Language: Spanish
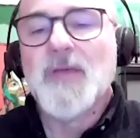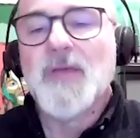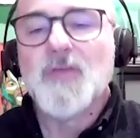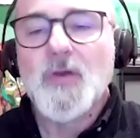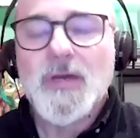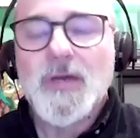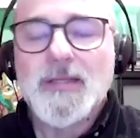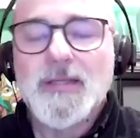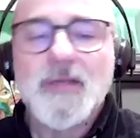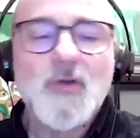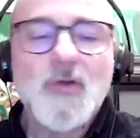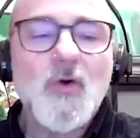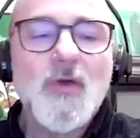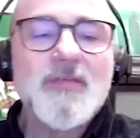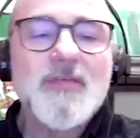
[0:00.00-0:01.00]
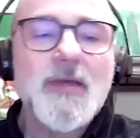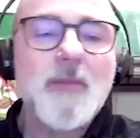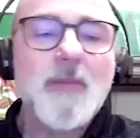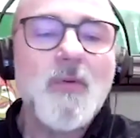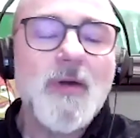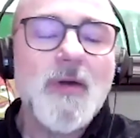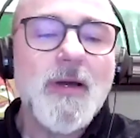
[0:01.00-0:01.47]
pienso yo que te tocó esa
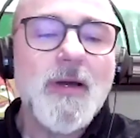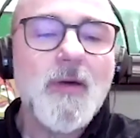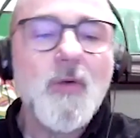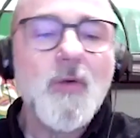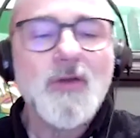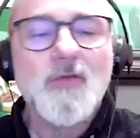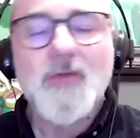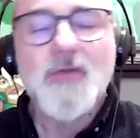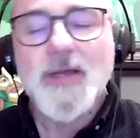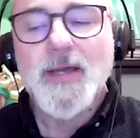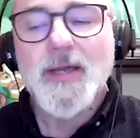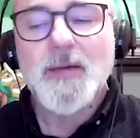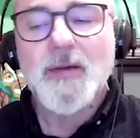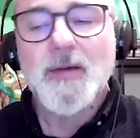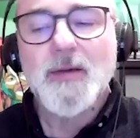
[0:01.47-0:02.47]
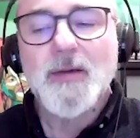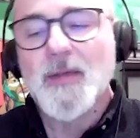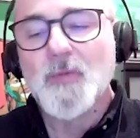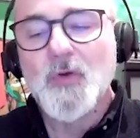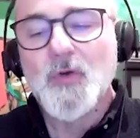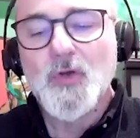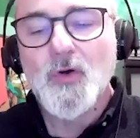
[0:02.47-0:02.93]
época. ¿Cuándo fue que, que,
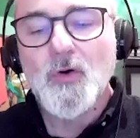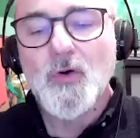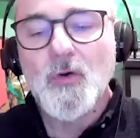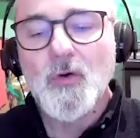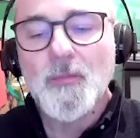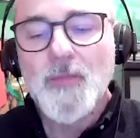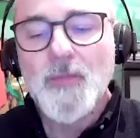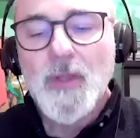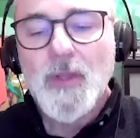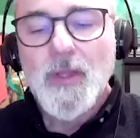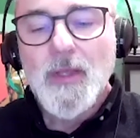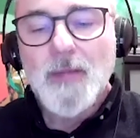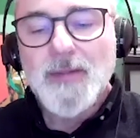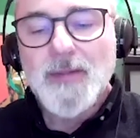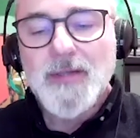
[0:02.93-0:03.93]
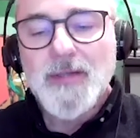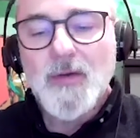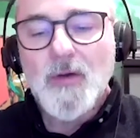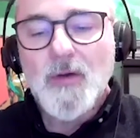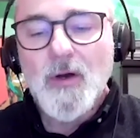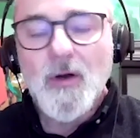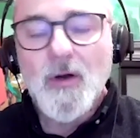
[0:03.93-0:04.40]
murió, que
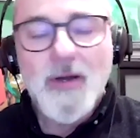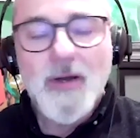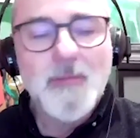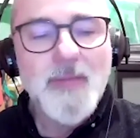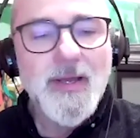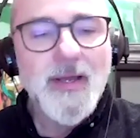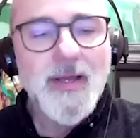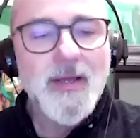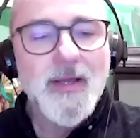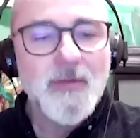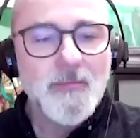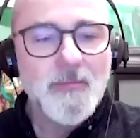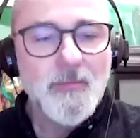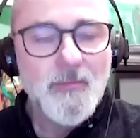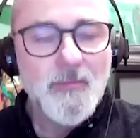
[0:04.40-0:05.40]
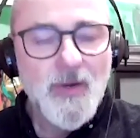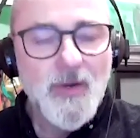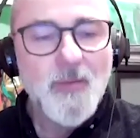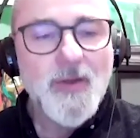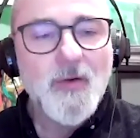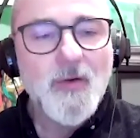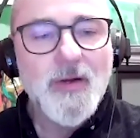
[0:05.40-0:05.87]
mataron a Oscar Pérez? Más
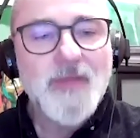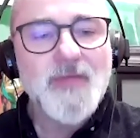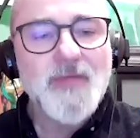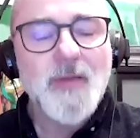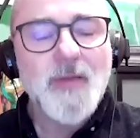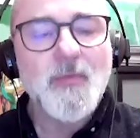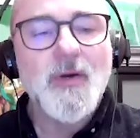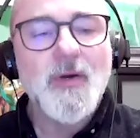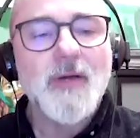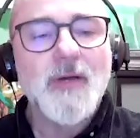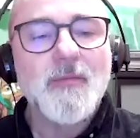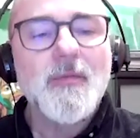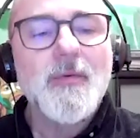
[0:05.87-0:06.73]
o menos en esa época.